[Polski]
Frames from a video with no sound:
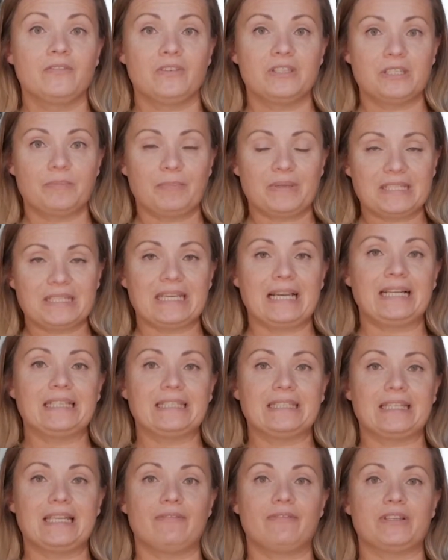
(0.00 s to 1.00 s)
więc
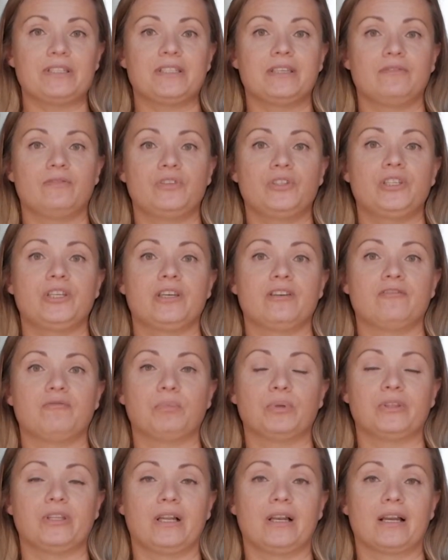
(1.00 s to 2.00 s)
specjalnie dla Was je wysieję w
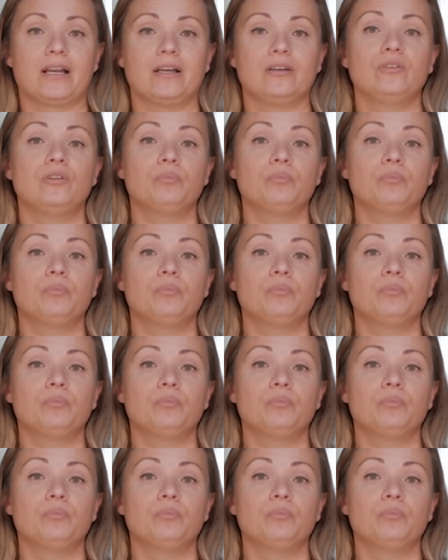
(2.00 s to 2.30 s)
butelkach,